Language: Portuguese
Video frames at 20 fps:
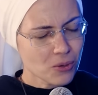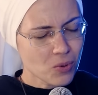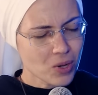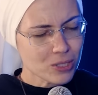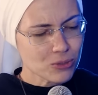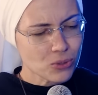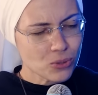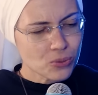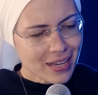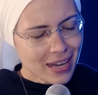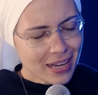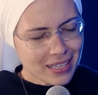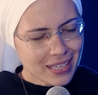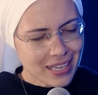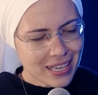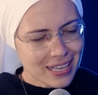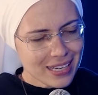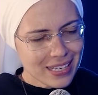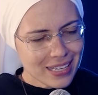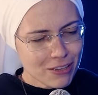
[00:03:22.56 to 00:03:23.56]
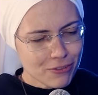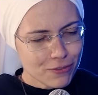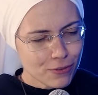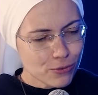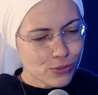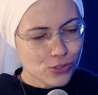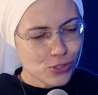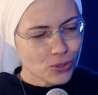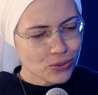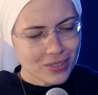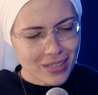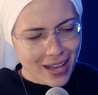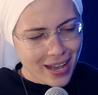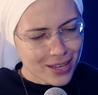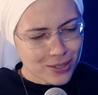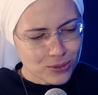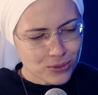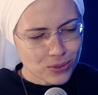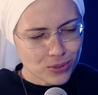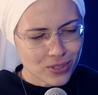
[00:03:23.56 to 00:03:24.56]
quando aquele
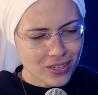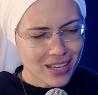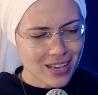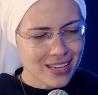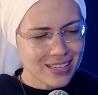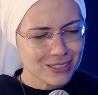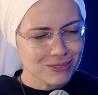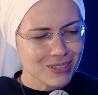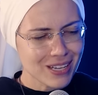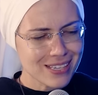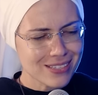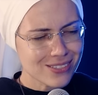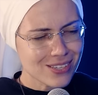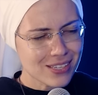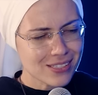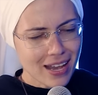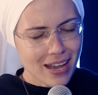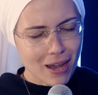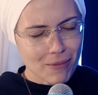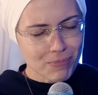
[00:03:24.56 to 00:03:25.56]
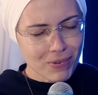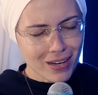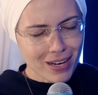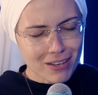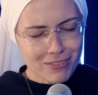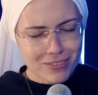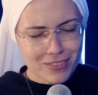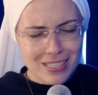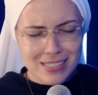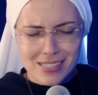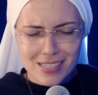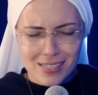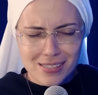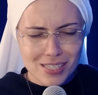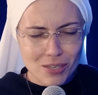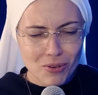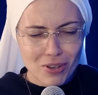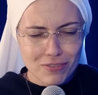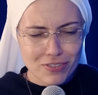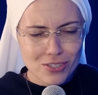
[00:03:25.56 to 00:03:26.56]
funcionário do rei, não é, diz, a palavra vai dizer
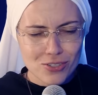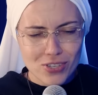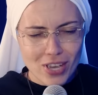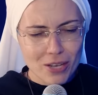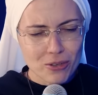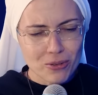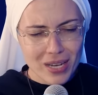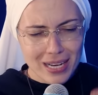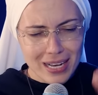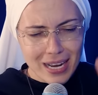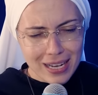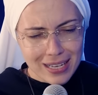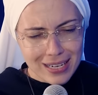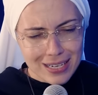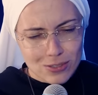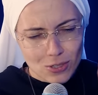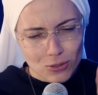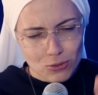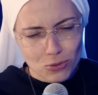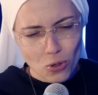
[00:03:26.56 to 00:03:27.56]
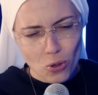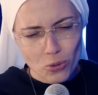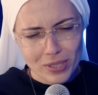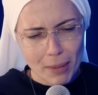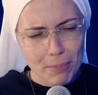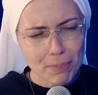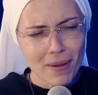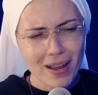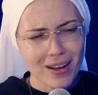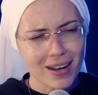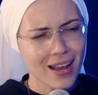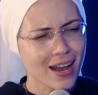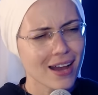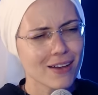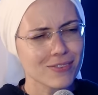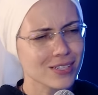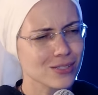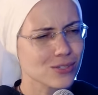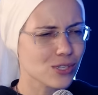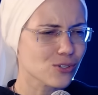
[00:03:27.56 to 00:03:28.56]
assim, o evangelho, ele acreditou na
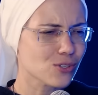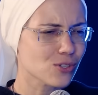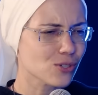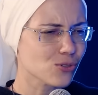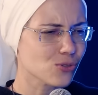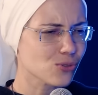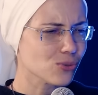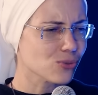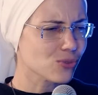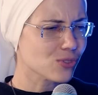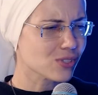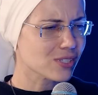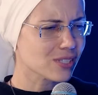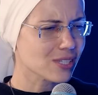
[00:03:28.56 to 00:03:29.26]
palavra de Jesus.